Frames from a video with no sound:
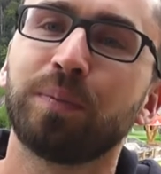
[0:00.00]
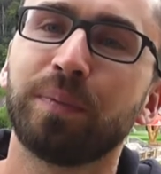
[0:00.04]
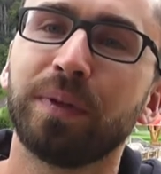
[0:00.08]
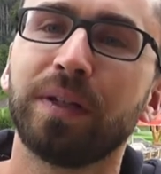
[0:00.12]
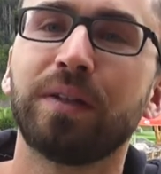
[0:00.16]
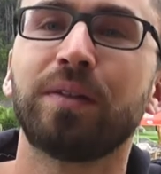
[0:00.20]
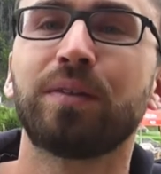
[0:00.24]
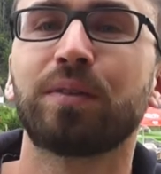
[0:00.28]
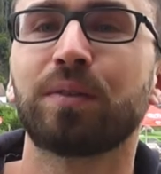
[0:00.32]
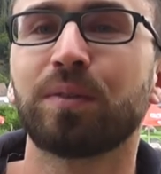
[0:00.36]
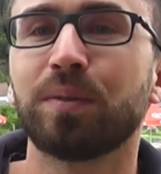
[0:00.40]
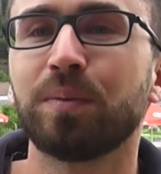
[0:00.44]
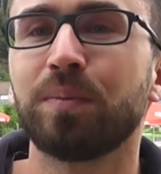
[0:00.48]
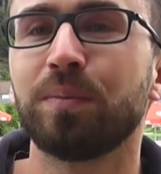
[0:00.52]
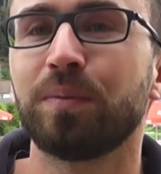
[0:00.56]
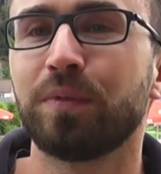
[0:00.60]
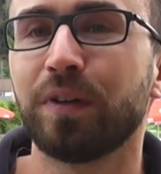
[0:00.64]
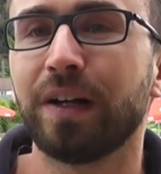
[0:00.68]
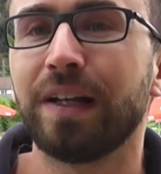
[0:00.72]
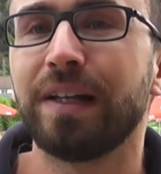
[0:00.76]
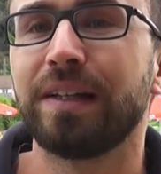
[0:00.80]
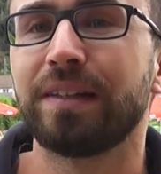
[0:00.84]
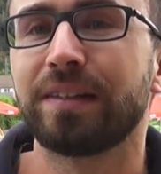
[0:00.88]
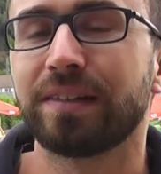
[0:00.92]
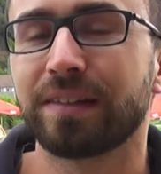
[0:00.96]
spielen. In so einem
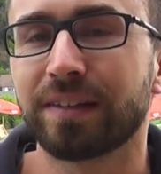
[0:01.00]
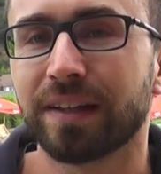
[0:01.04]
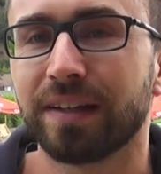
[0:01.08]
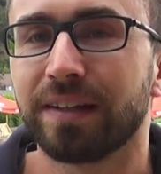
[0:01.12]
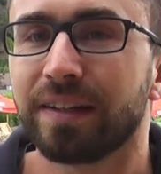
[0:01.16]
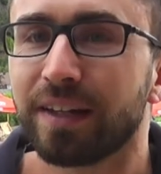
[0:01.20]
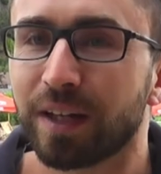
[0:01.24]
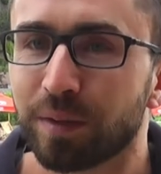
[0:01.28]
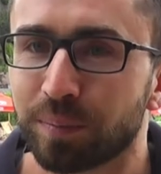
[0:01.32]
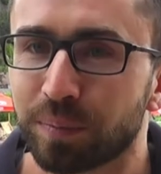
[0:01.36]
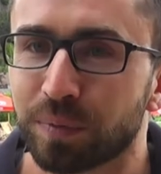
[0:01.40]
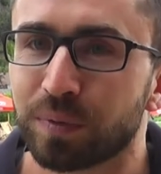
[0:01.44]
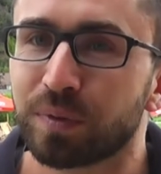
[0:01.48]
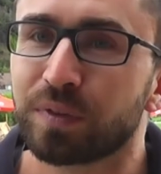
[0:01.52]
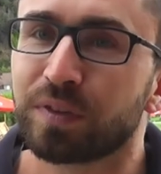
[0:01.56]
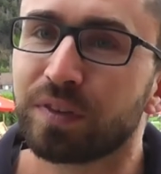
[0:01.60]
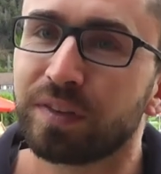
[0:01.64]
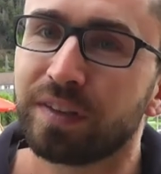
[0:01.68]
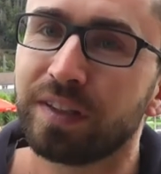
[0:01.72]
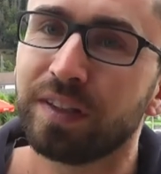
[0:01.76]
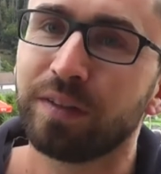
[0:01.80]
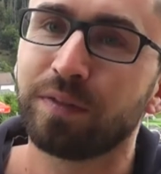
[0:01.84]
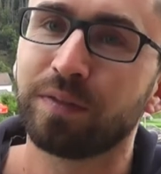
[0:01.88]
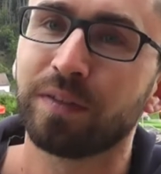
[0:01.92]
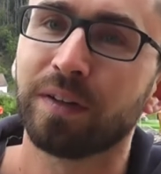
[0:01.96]
Fall ist es dann eher
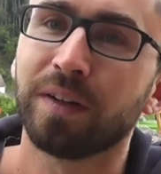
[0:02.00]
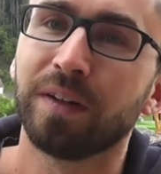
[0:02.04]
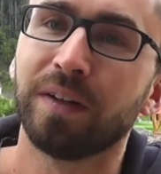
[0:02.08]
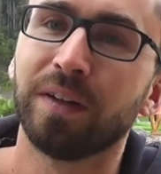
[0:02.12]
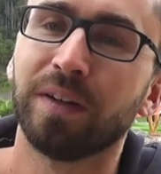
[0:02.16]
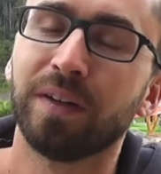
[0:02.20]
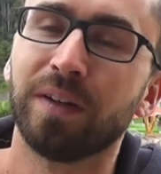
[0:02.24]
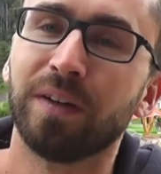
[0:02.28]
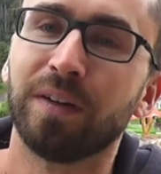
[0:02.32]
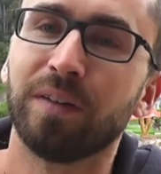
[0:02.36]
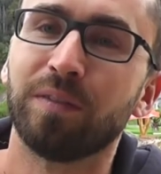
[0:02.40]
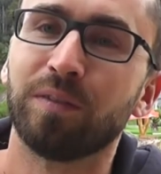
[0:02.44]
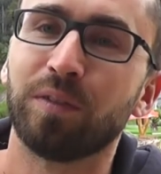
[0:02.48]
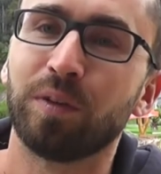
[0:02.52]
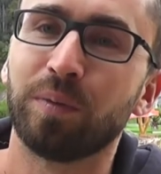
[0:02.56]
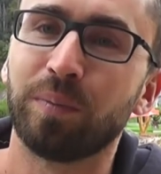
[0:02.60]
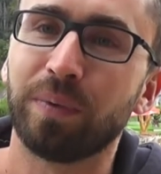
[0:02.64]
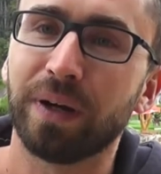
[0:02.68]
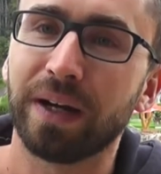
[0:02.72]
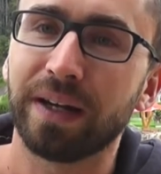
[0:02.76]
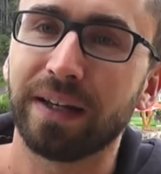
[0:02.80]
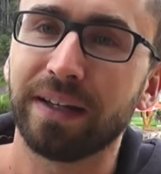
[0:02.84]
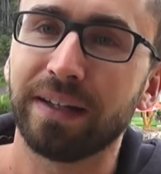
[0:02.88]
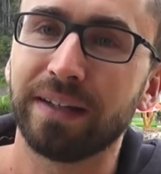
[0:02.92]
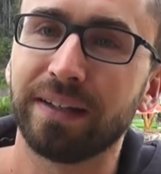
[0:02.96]
positiv,
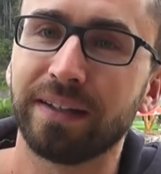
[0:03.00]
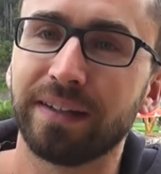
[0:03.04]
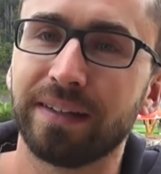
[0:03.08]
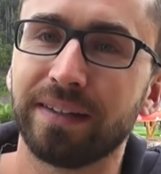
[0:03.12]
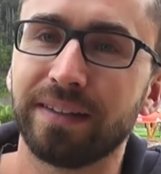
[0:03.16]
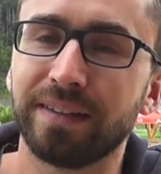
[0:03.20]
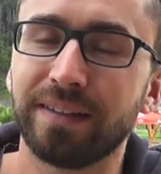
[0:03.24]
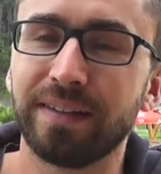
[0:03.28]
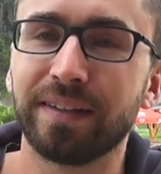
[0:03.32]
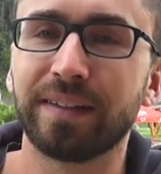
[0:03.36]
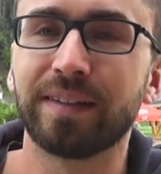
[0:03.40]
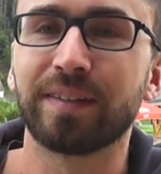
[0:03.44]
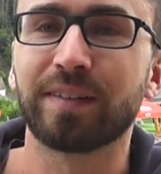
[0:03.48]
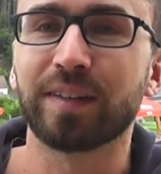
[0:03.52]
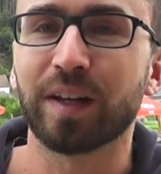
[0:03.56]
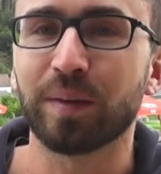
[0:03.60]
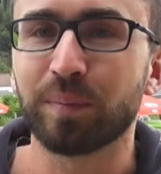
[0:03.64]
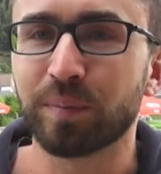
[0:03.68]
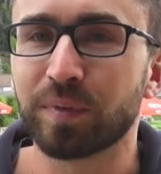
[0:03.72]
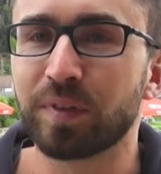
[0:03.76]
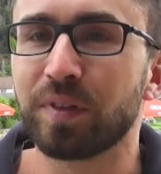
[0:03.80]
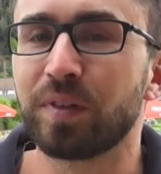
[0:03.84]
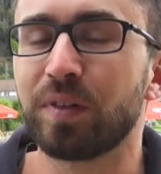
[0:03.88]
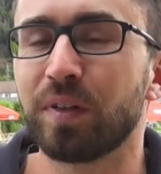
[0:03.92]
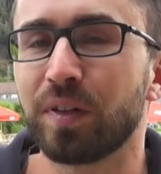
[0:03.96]
wobei die
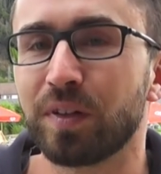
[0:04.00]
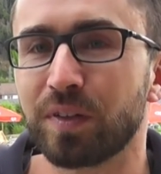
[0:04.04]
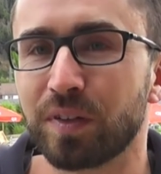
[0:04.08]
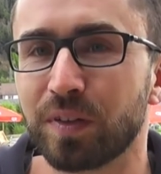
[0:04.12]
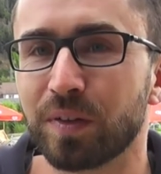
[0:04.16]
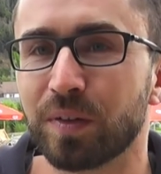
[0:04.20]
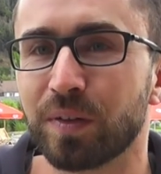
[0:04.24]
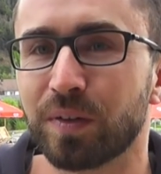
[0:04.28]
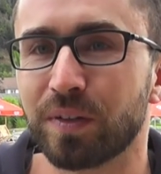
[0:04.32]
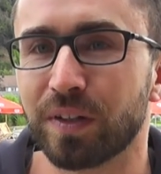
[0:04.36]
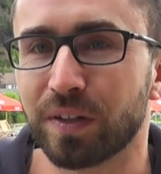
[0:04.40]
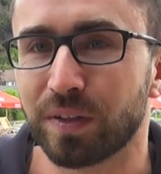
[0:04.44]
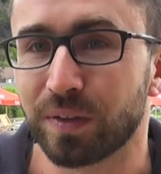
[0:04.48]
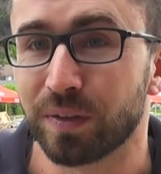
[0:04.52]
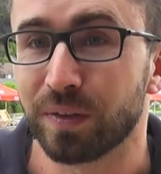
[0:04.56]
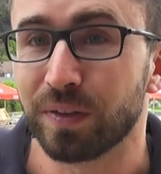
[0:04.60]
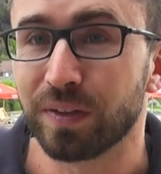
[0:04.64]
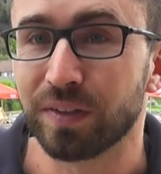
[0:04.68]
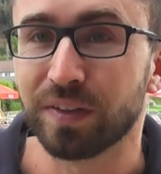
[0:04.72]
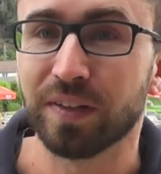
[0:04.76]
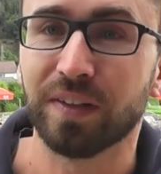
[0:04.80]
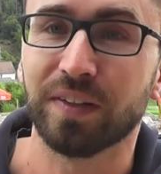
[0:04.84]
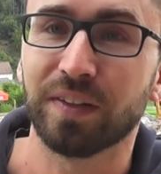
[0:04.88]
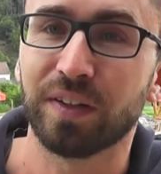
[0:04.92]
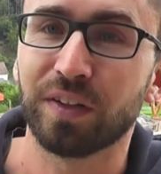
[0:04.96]
Gesamtsituation
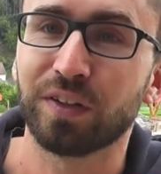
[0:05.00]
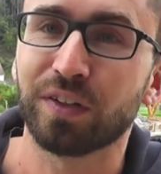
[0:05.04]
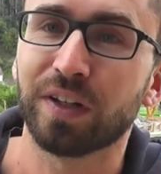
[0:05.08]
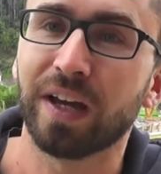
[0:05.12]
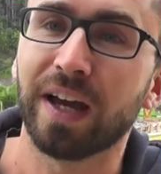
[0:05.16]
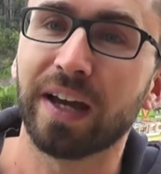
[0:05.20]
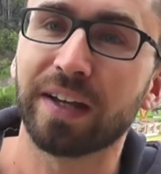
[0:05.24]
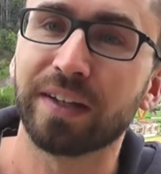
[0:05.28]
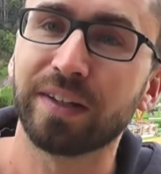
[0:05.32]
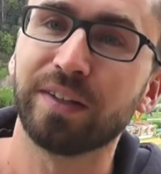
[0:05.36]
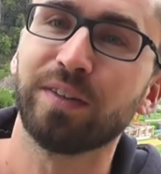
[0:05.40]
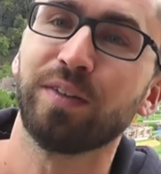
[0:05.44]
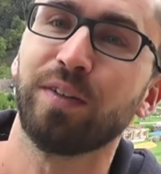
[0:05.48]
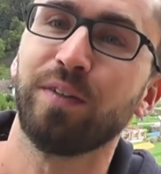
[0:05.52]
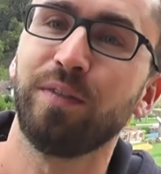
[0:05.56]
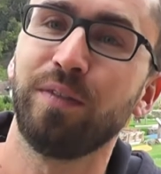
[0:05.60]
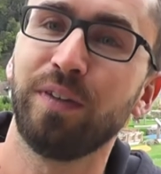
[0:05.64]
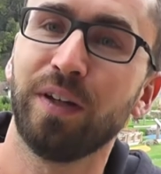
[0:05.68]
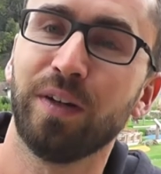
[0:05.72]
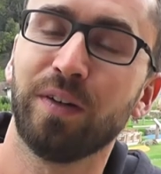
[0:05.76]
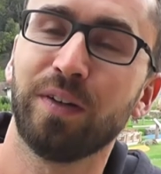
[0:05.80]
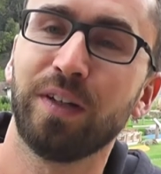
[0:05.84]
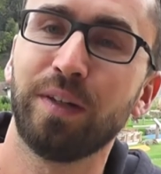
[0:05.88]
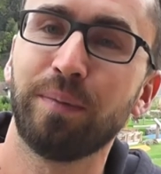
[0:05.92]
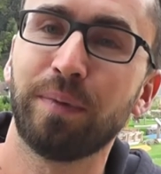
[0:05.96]
natürlich sehr, sehr schade ist und
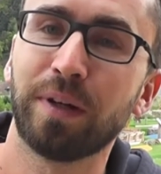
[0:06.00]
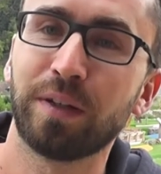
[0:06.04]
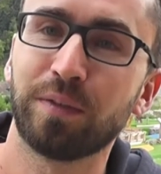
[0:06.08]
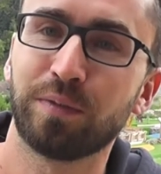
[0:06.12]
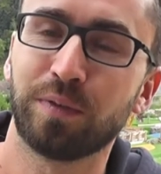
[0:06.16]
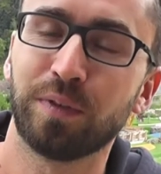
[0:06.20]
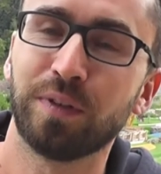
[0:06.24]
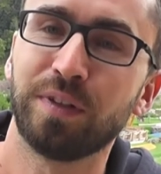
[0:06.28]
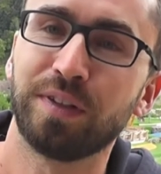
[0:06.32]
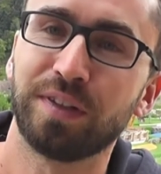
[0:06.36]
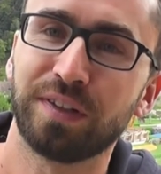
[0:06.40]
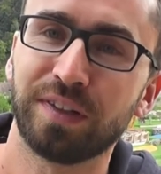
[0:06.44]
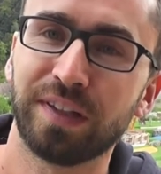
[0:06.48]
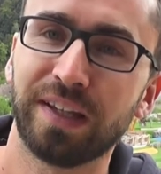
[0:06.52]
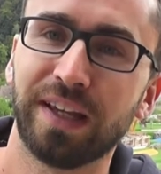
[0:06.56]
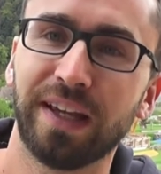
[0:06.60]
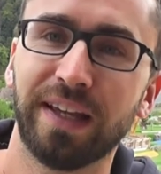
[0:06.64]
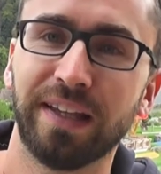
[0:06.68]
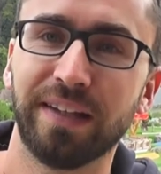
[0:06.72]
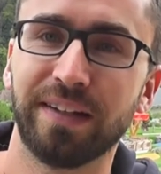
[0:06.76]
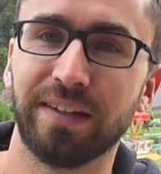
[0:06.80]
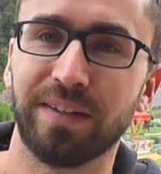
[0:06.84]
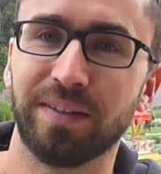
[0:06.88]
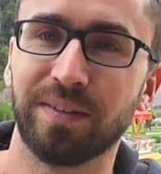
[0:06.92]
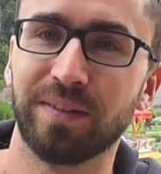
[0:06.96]
wir auch lieber einen vollen See
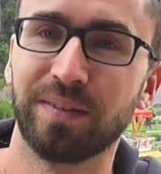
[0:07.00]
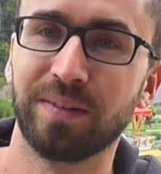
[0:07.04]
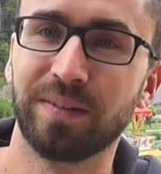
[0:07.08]
hätten.